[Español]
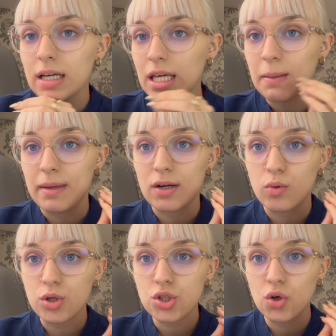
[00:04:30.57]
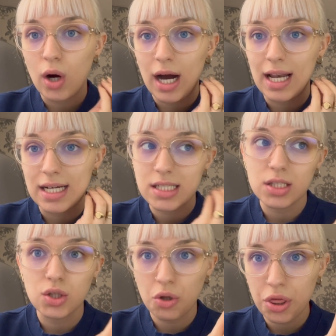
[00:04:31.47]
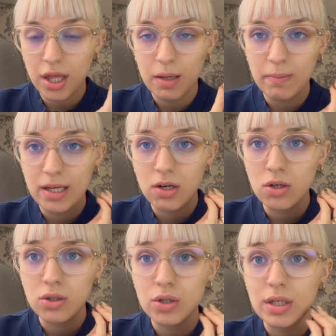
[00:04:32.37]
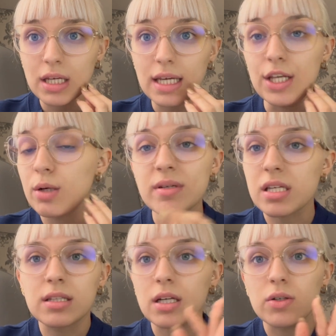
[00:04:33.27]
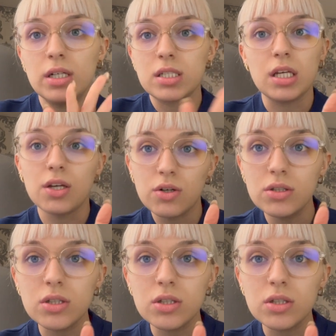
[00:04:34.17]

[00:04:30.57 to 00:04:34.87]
y me acuesto a las 12 y pico y no me he sentado en el sillón,